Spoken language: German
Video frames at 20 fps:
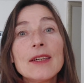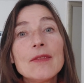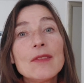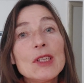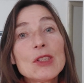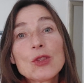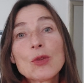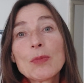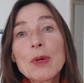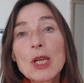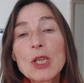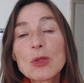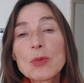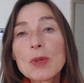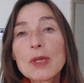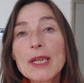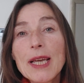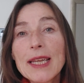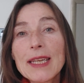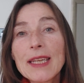wie zum
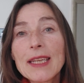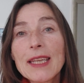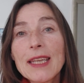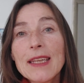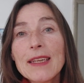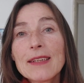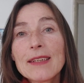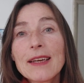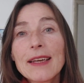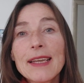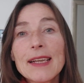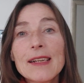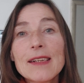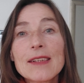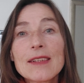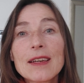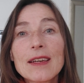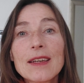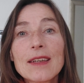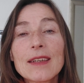Beispiel deine Kinder,
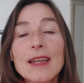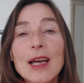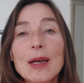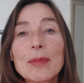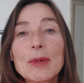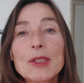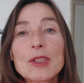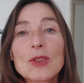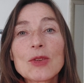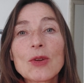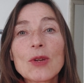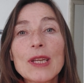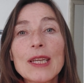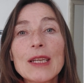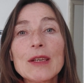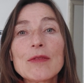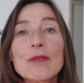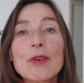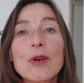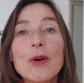Eltern,
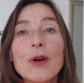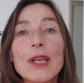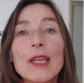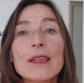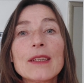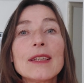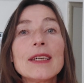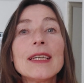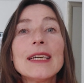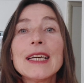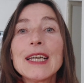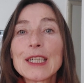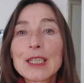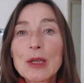Arbeitskollegen, Freunde,